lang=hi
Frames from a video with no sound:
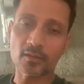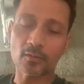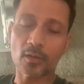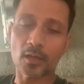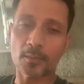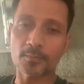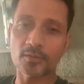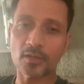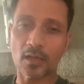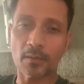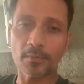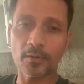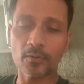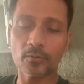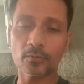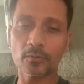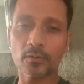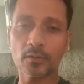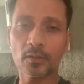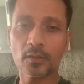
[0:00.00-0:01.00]
दे और आप जहाँ भी
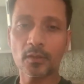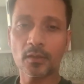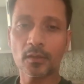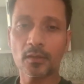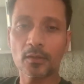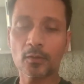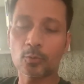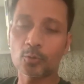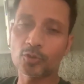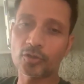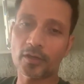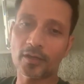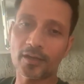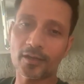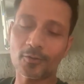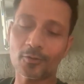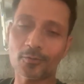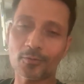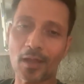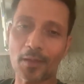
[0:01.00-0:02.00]
हों खुश रहें
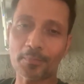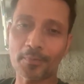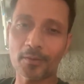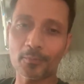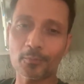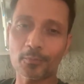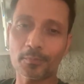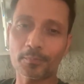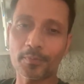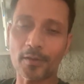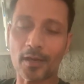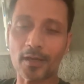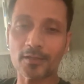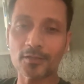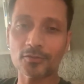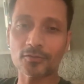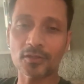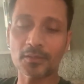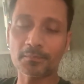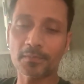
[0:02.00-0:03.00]
और आपकी वो प्यारी
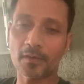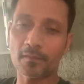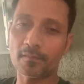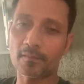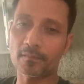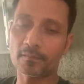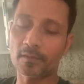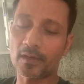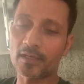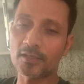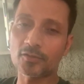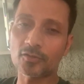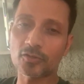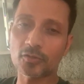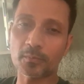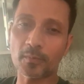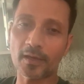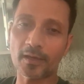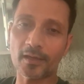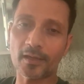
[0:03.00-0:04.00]
सी जो डिम्पल वाली जो
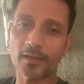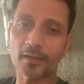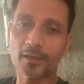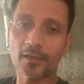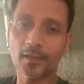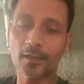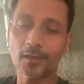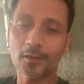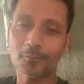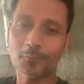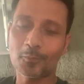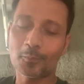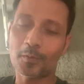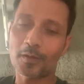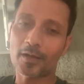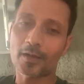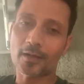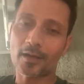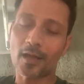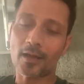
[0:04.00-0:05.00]
स्माइल है वो
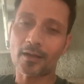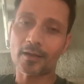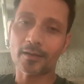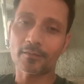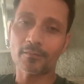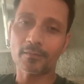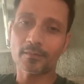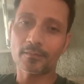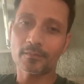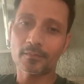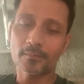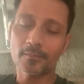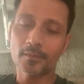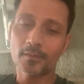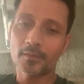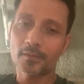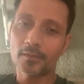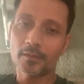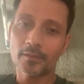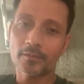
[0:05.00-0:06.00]
बरकरार रहे
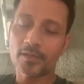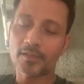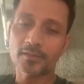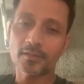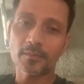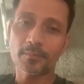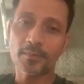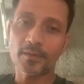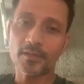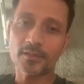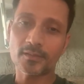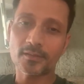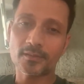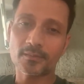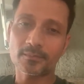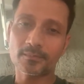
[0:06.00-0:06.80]
रेस्ट इन पीस